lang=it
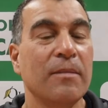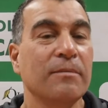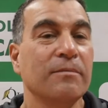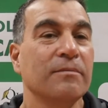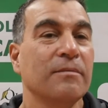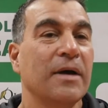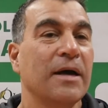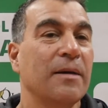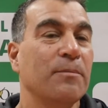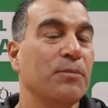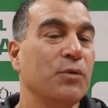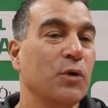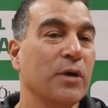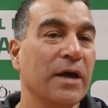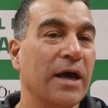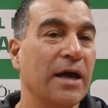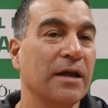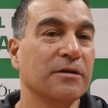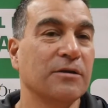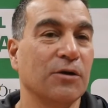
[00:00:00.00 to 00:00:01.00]
Ma più
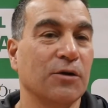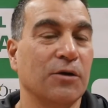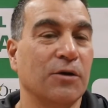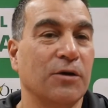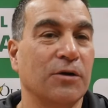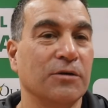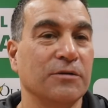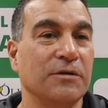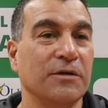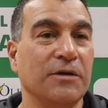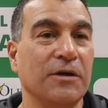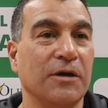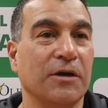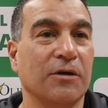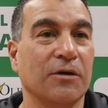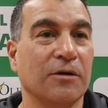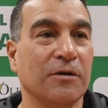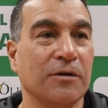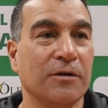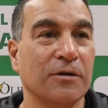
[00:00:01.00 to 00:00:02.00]
che altro ti
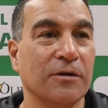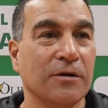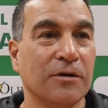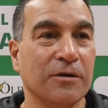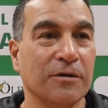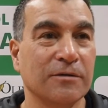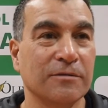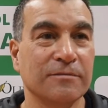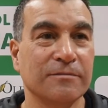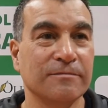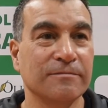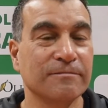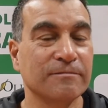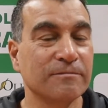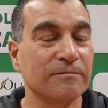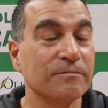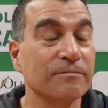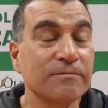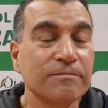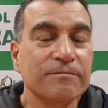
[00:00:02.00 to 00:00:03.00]
dico, no,
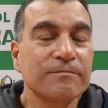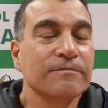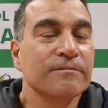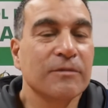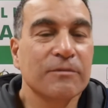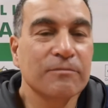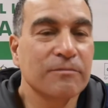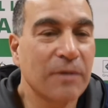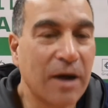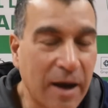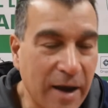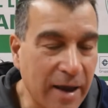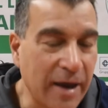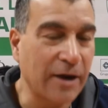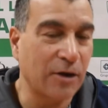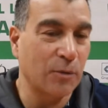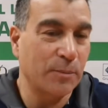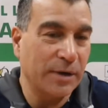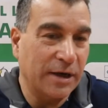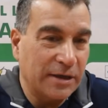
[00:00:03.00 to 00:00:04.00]
non... Ah,
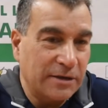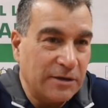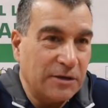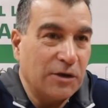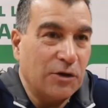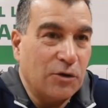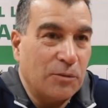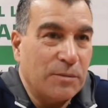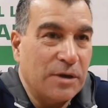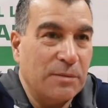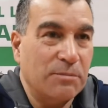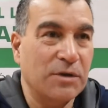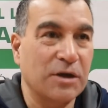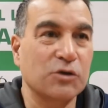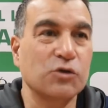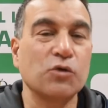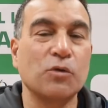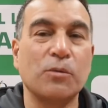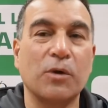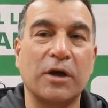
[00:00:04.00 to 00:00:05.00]
ecco perché ti dico mi, mi
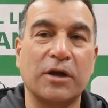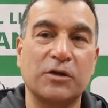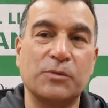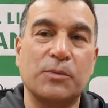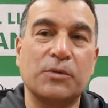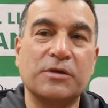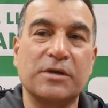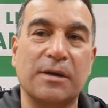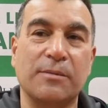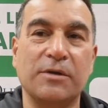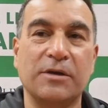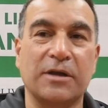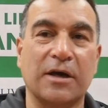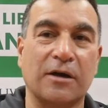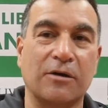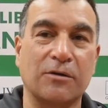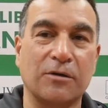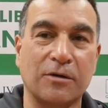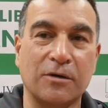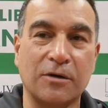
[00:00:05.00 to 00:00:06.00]
assumo la
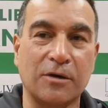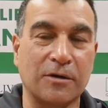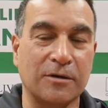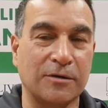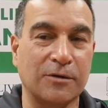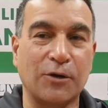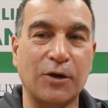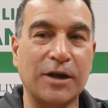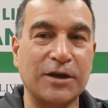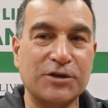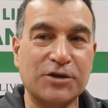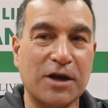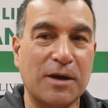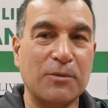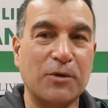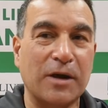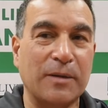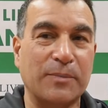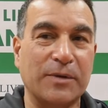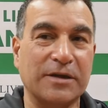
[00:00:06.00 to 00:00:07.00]
responsabilità, non, non, non,
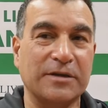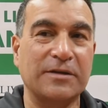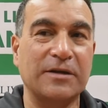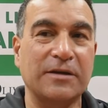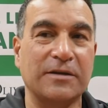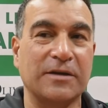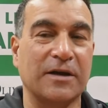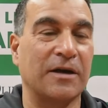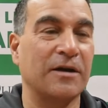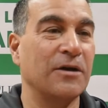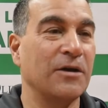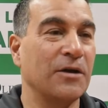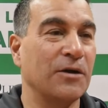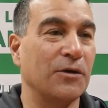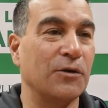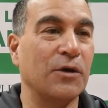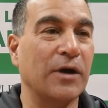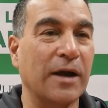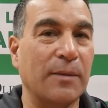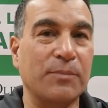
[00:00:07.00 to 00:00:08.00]
leggiamo la partita,
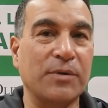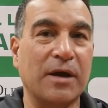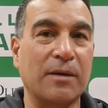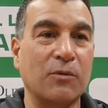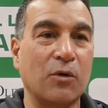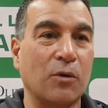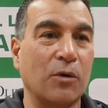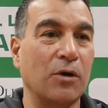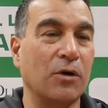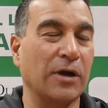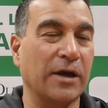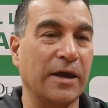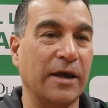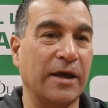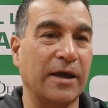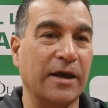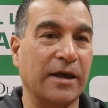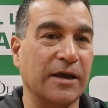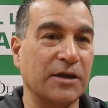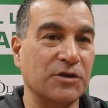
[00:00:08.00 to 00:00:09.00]
non capiamo quello
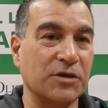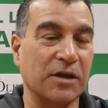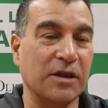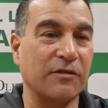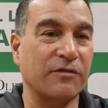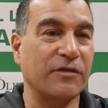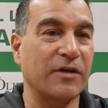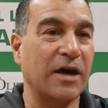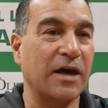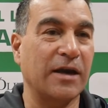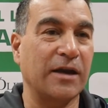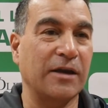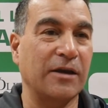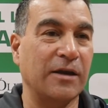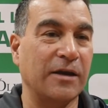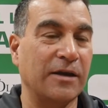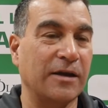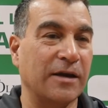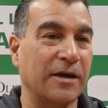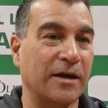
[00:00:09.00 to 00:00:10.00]
che, che c'è da fare
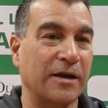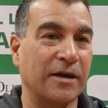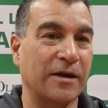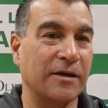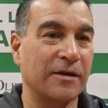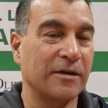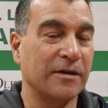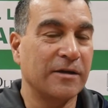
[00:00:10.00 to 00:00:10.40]
in eh,